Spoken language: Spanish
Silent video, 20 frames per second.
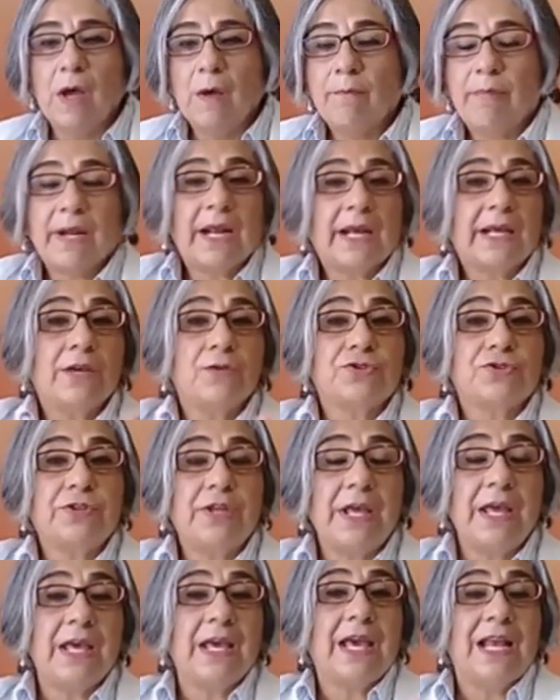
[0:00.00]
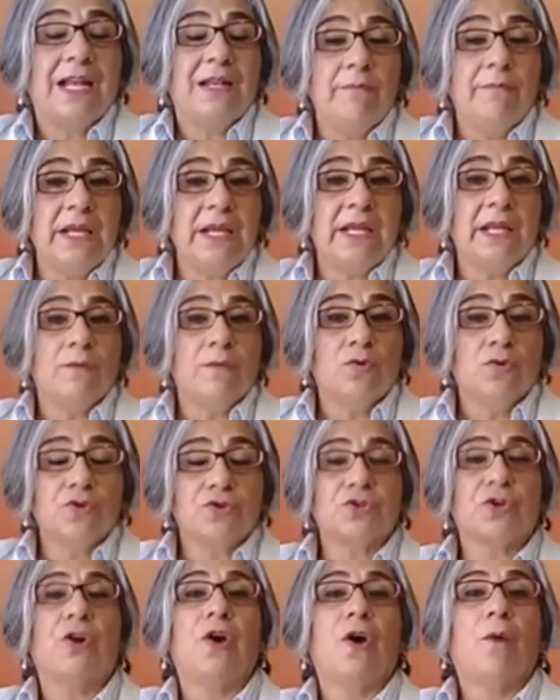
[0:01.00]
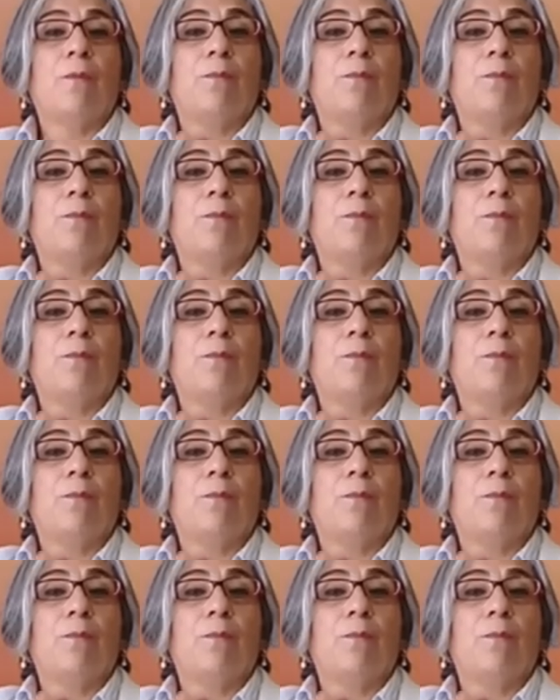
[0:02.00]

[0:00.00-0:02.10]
para que usted en el minibus